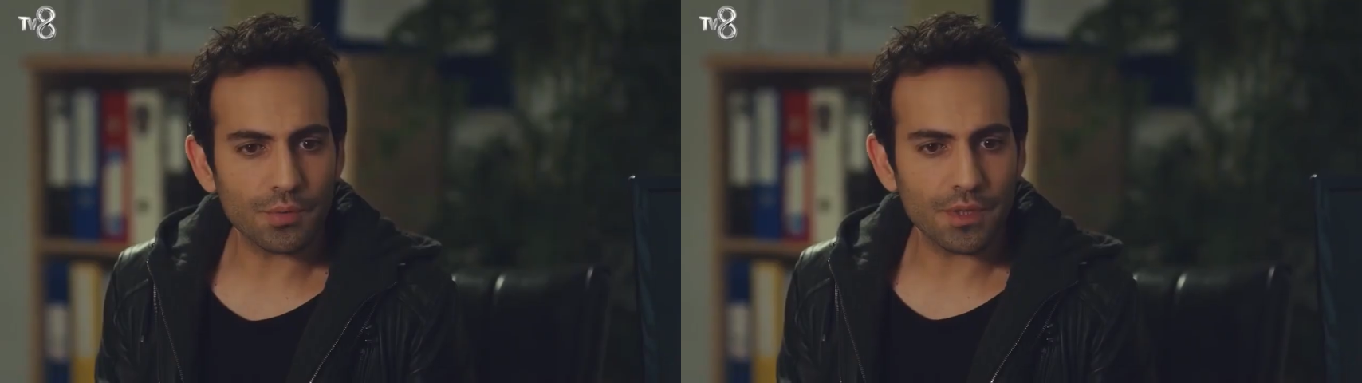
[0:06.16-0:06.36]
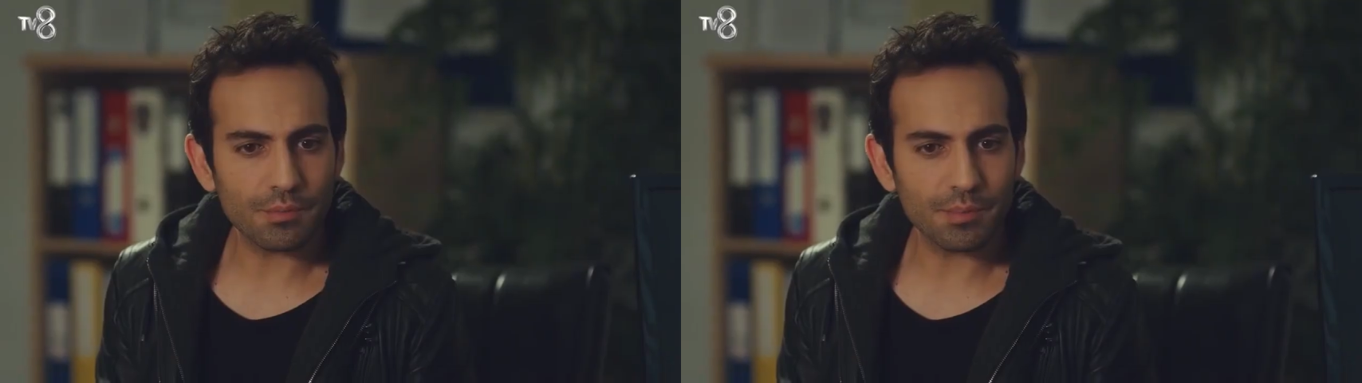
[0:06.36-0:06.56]

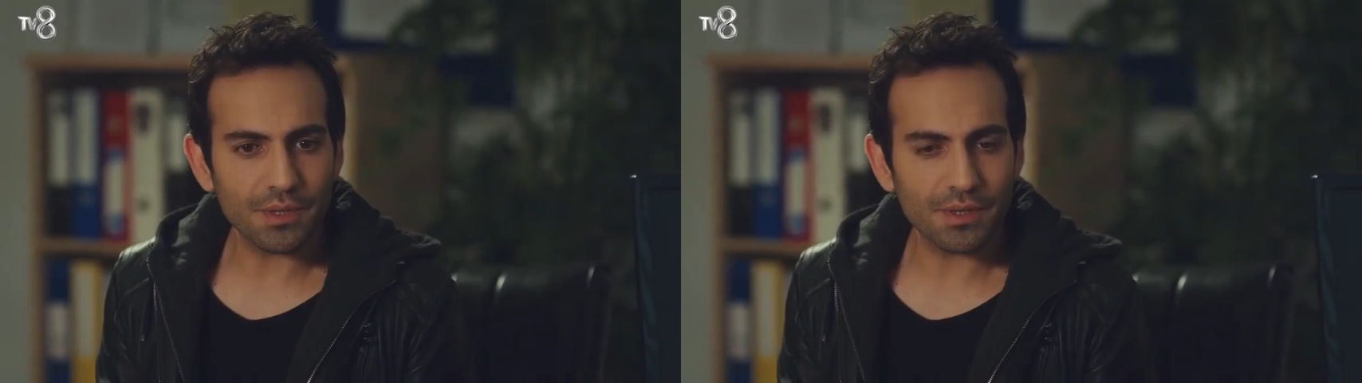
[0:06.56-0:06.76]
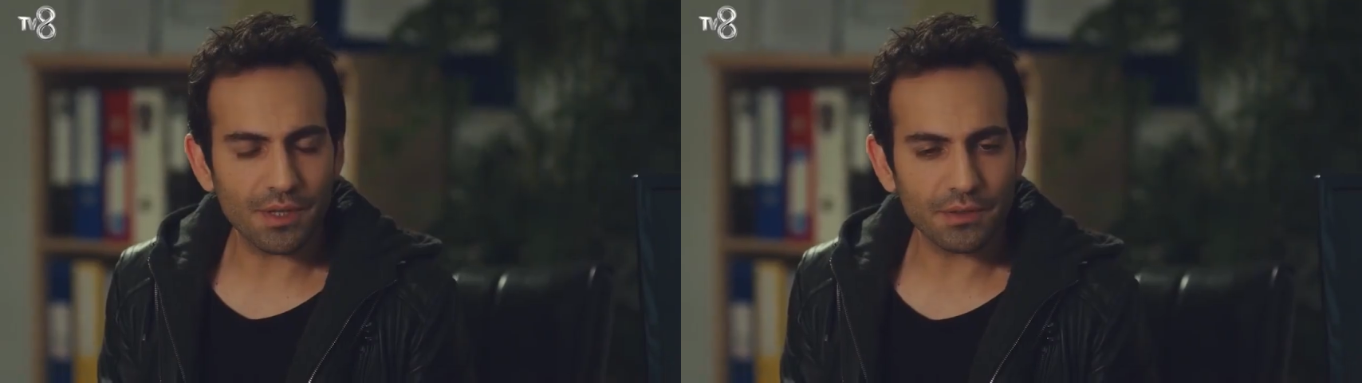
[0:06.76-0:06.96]
komiserim
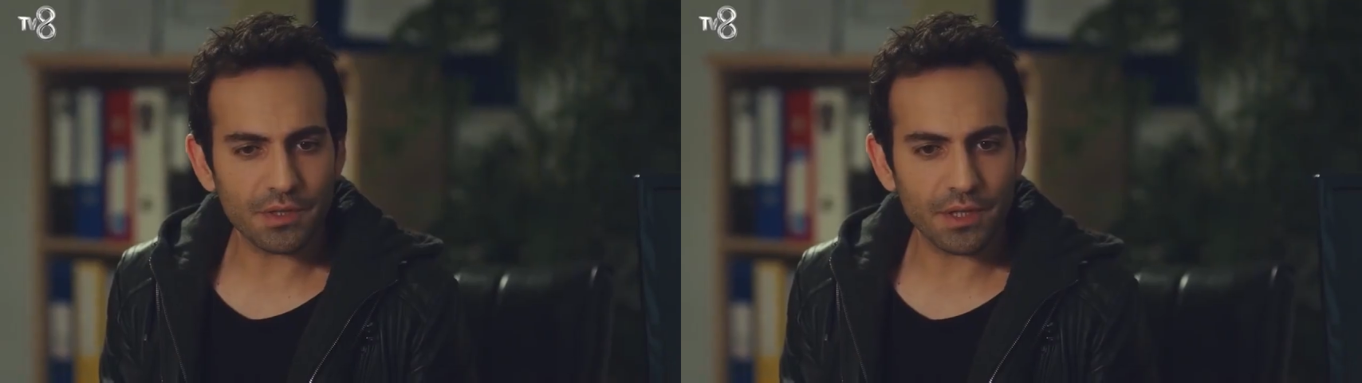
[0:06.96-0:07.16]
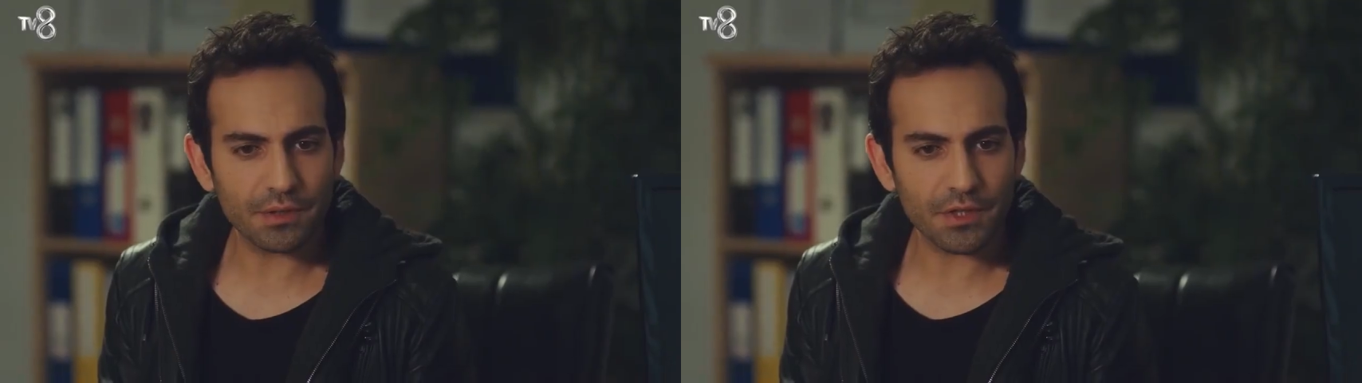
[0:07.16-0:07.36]
bir
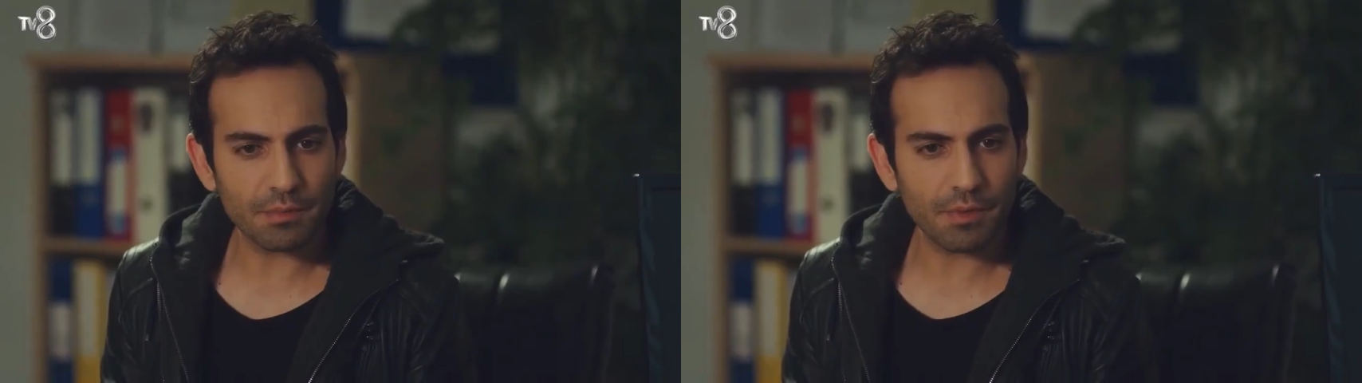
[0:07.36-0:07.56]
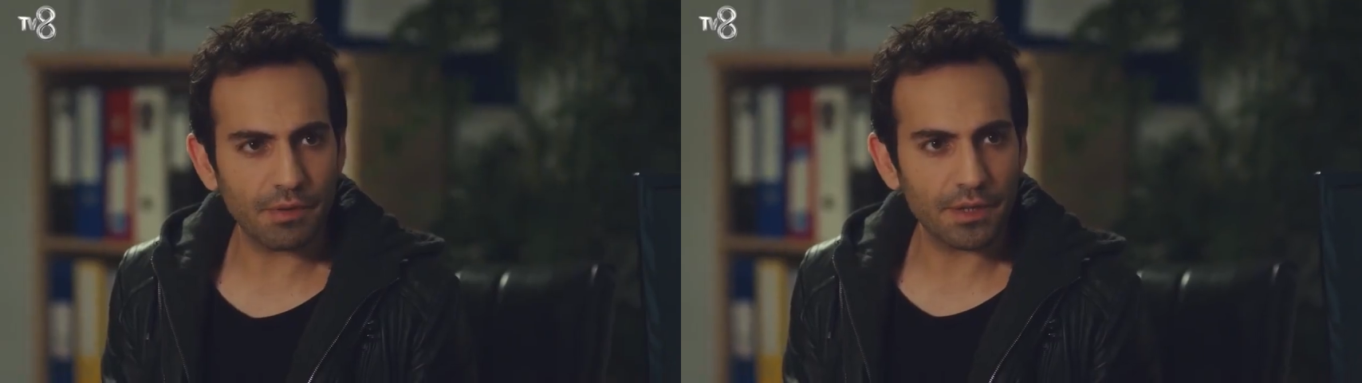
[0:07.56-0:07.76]
yanlış
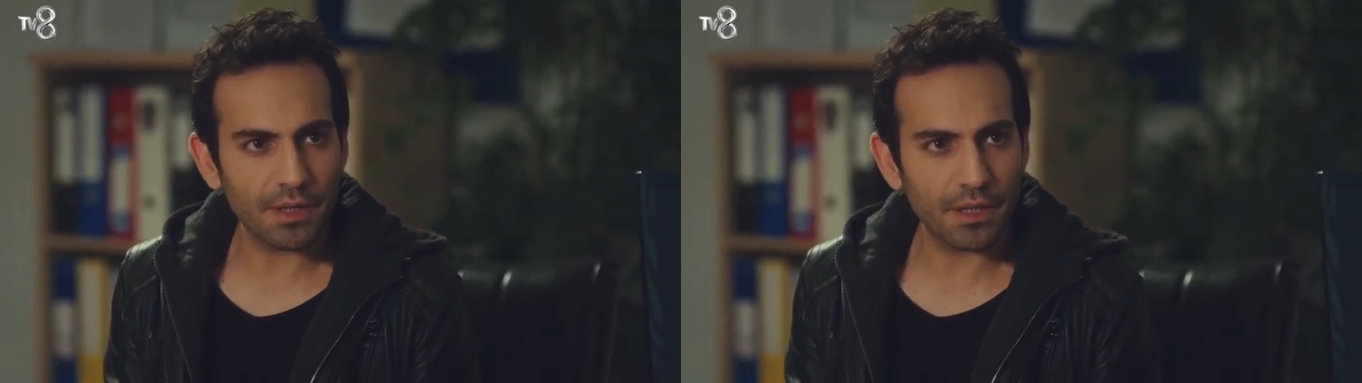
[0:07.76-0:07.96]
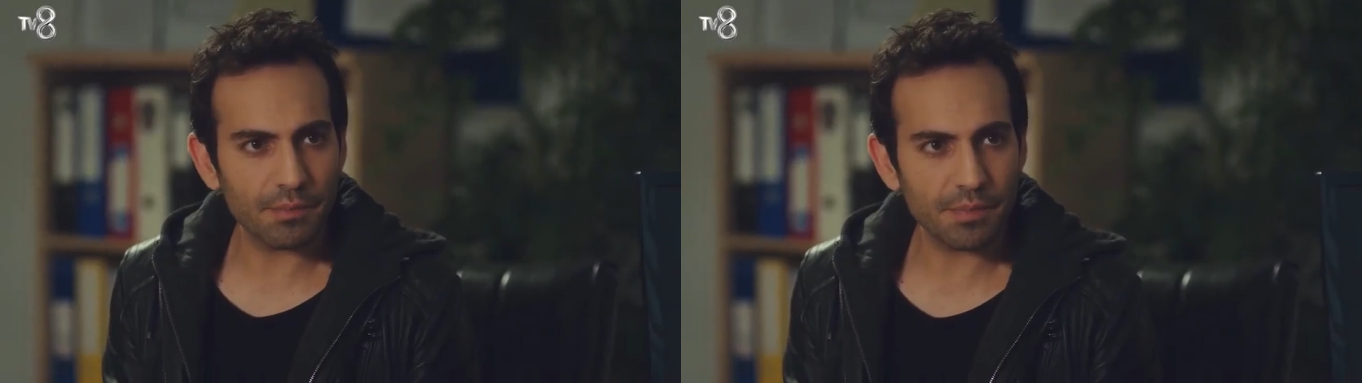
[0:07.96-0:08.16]
anlaşılma var.
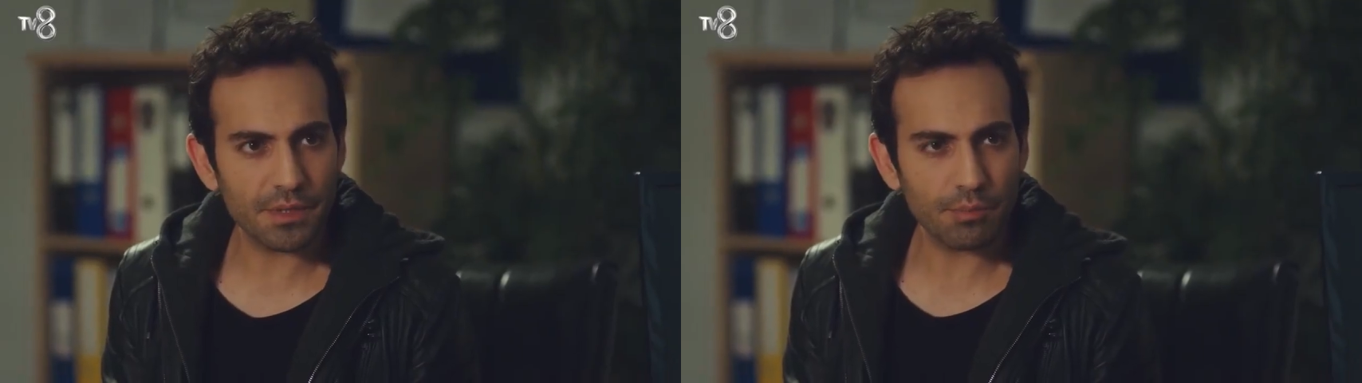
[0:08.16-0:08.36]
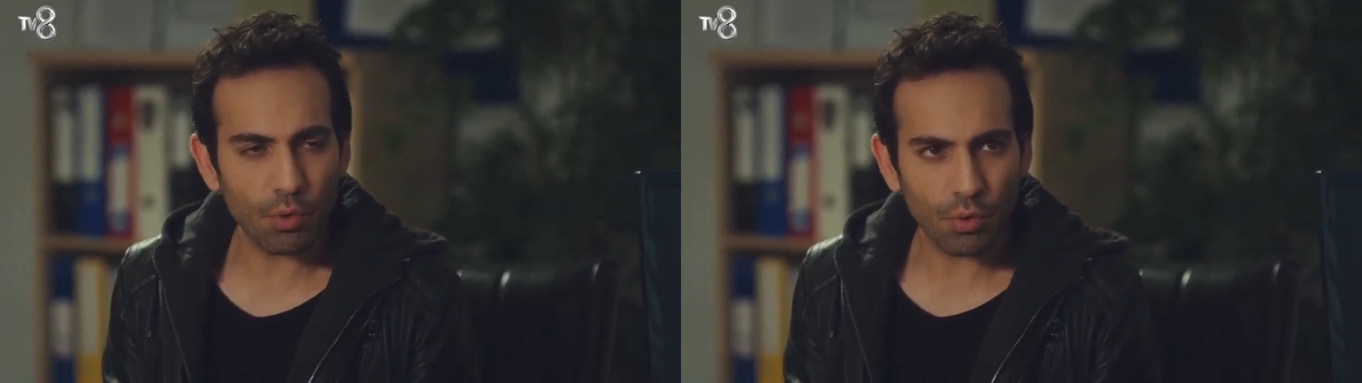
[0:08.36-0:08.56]
Yani
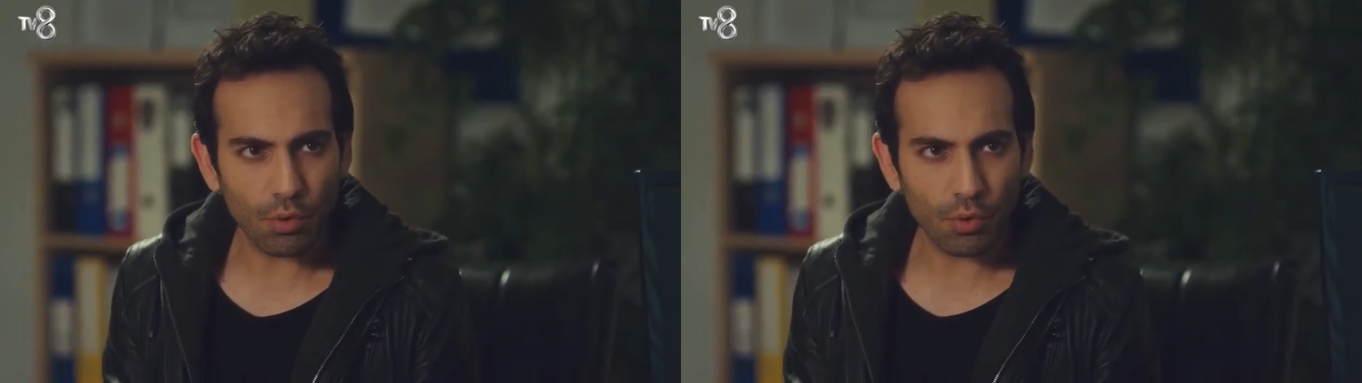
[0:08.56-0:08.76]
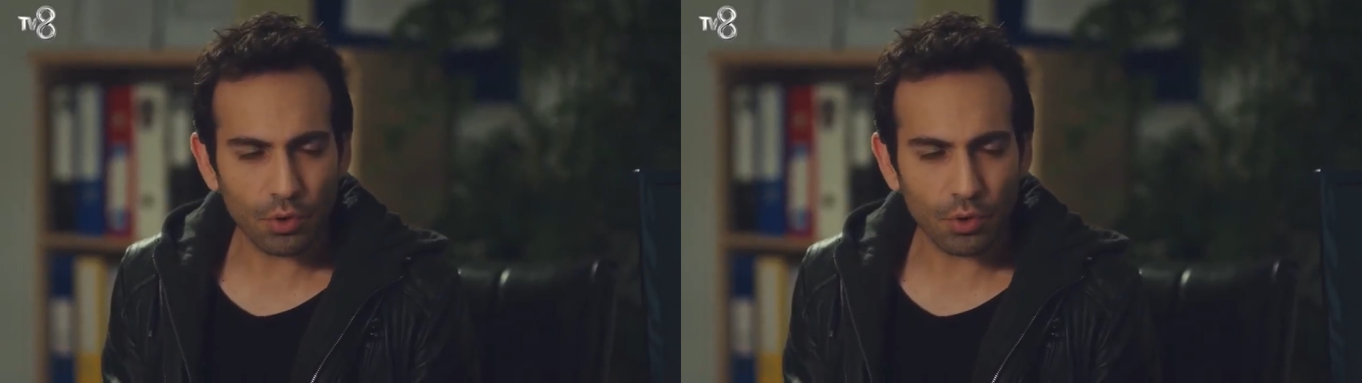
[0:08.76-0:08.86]
bizim o